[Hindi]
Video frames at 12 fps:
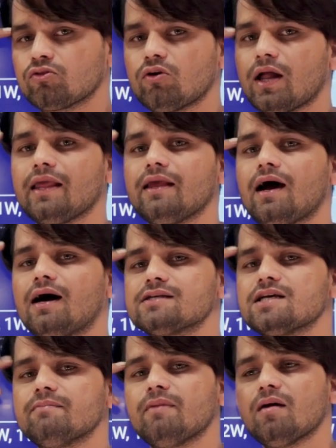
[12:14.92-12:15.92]
थोड़ा यहाँ
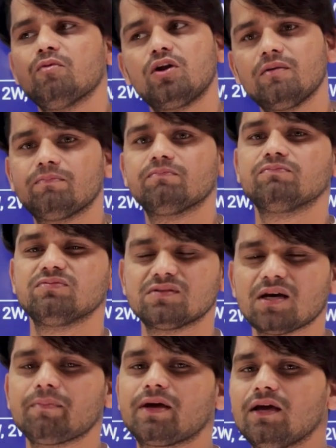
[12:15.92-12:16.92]
से मेमोरी
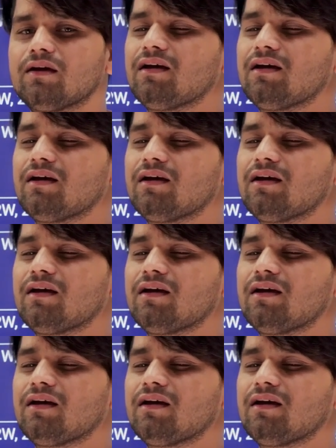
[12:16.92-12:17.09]
सबकी